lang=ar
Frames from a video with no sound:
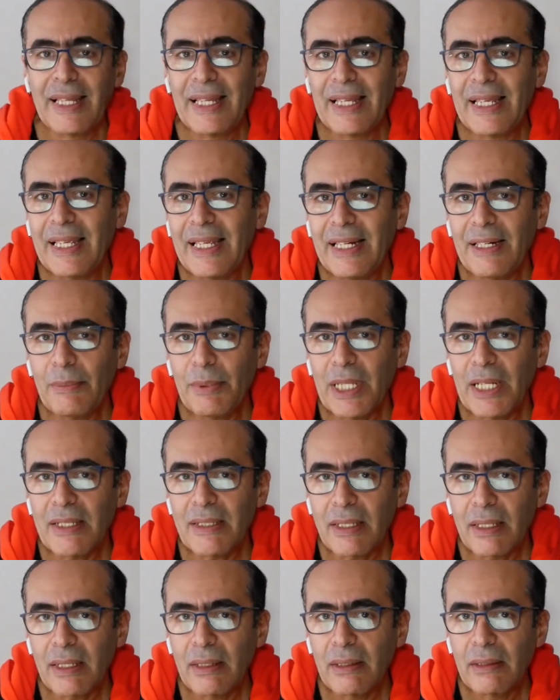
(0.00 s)
إيه اللي
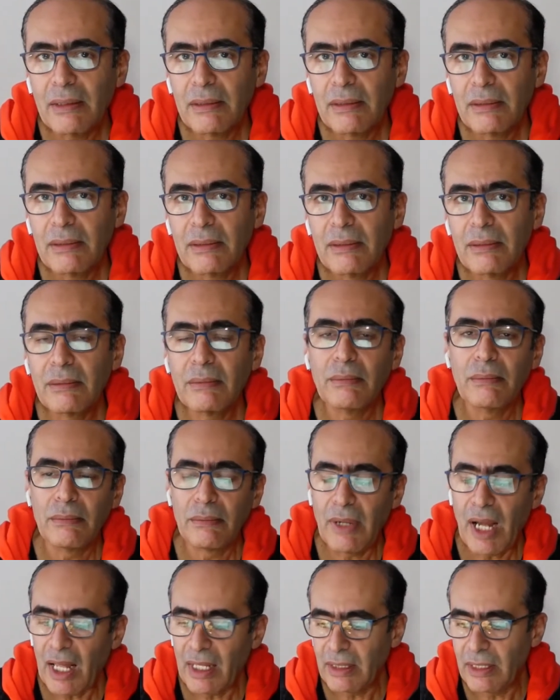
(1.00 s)
بيحصل؟
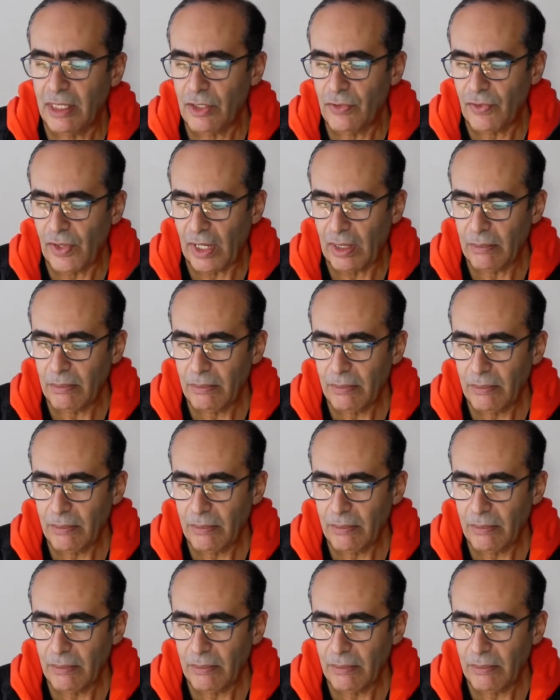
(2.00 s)
ما حدش فاهم